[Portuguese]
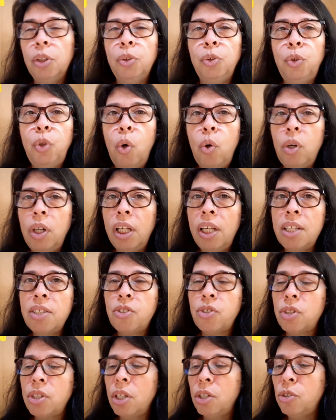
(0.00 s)

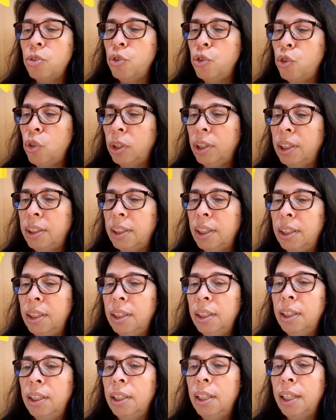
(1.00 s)
Douglas, Jonathan,
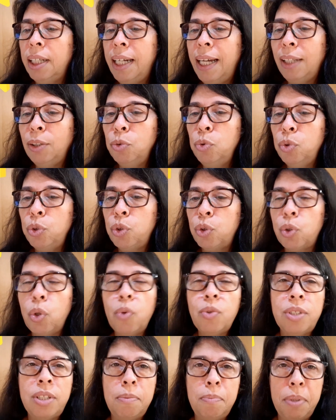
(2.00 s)
Canu,
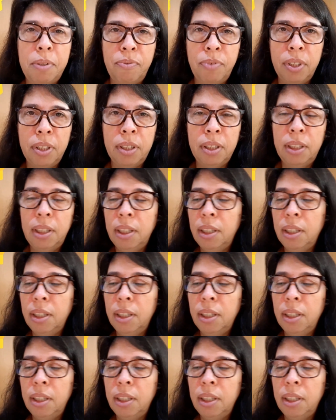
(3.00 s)
Souza e Bebê.